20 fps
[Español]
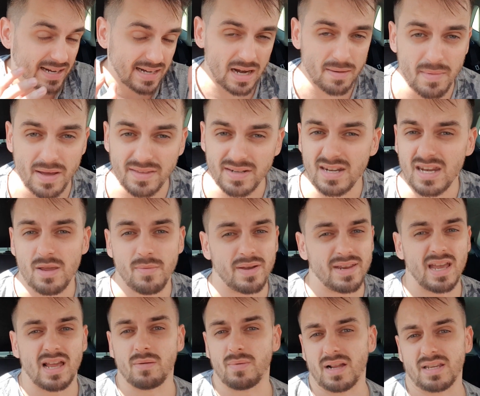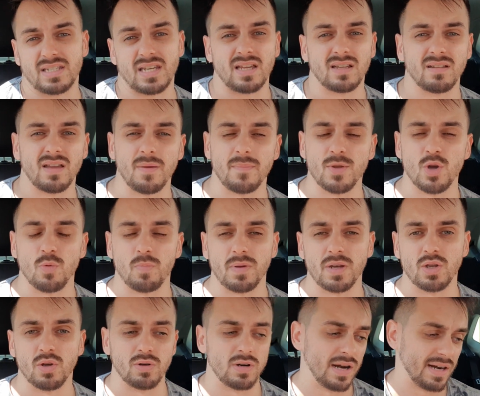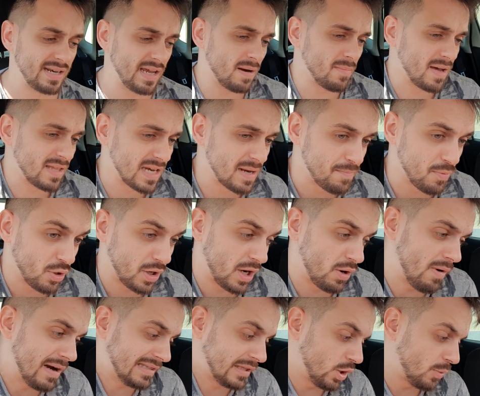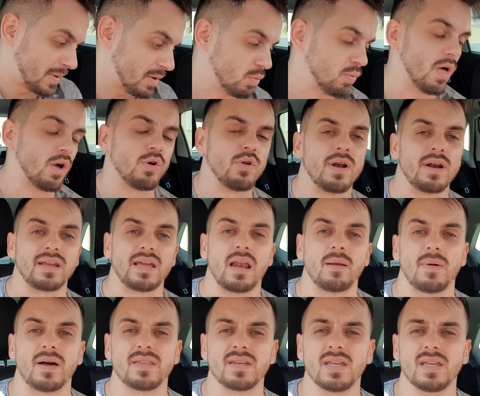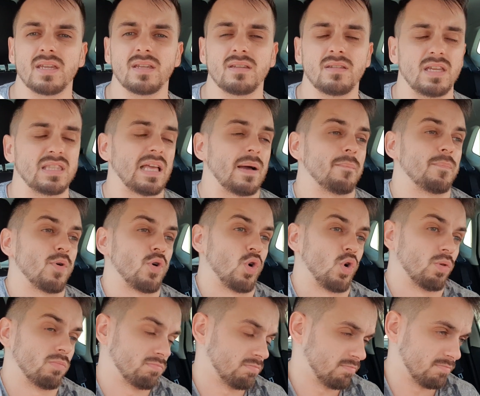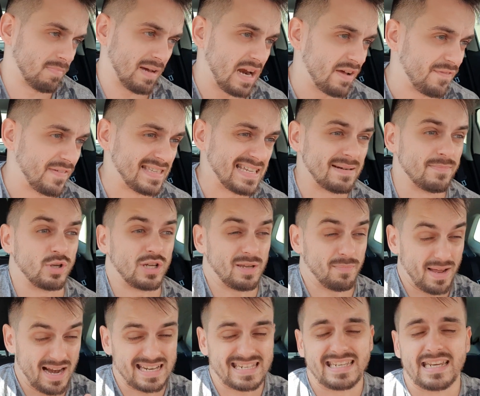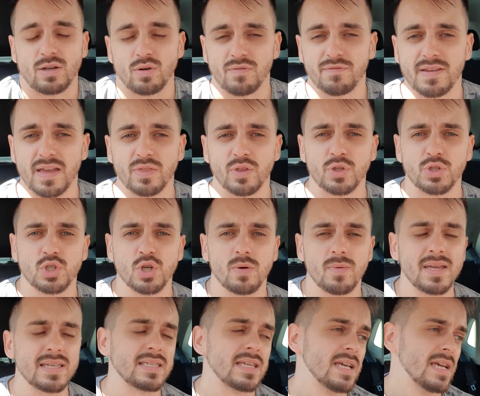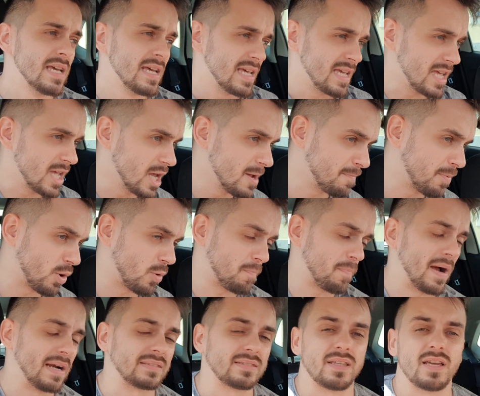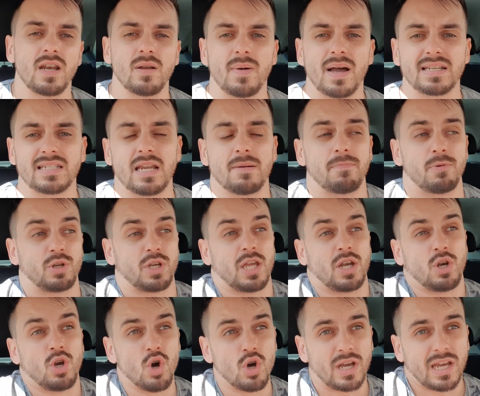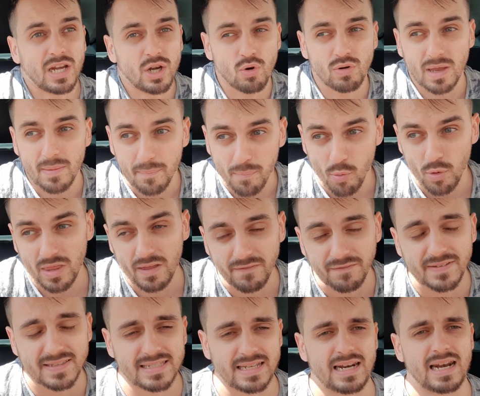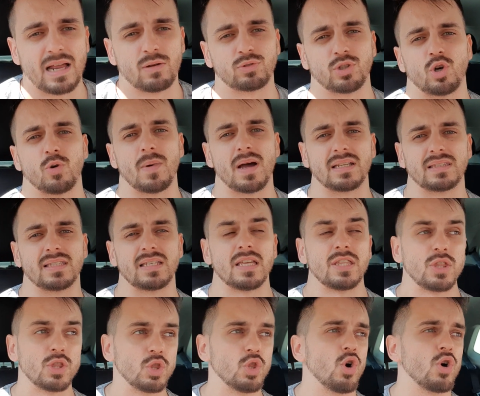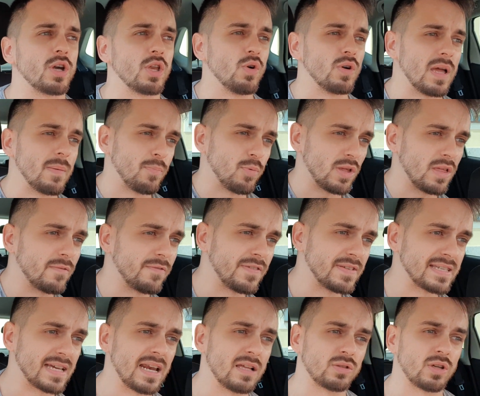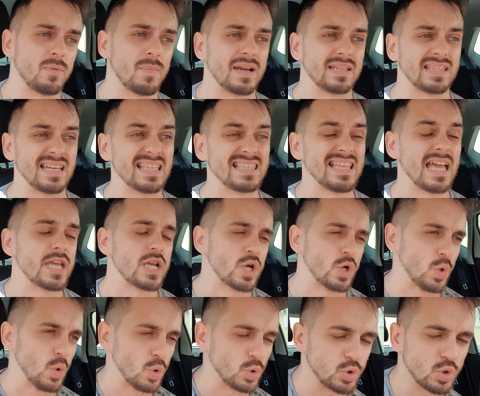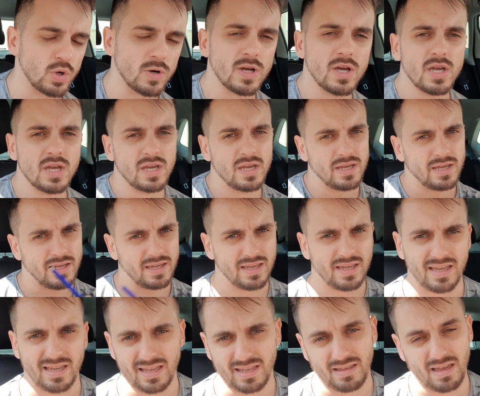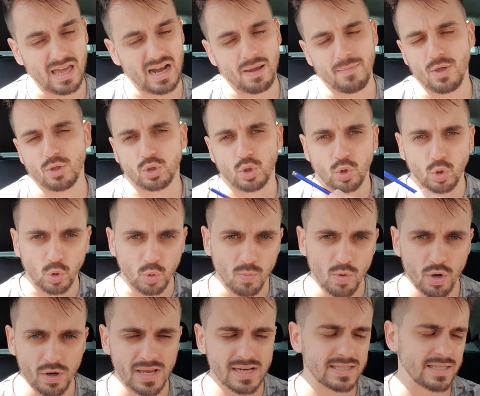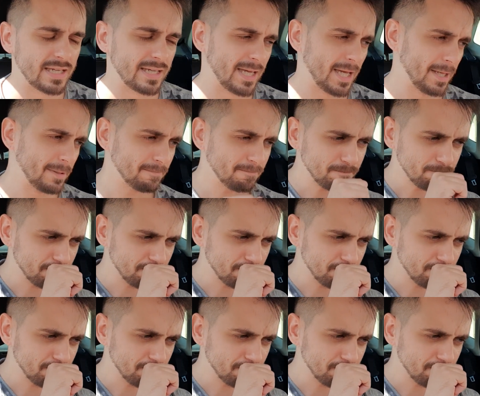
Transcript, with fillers: Real Madrid ni vaya al Barça, en mi opinión. El Real Madrid porque no ha estado vinculado con el Real Madrid y tampoco van a fichar porque van a seguir confiando en Jovic y por parte del Barça porque no creo que puedan fichar a Lautaro Martínez. No creo que puedan fichar a Lautaro Martínez, ya incluso eh, han habido otros rumores de que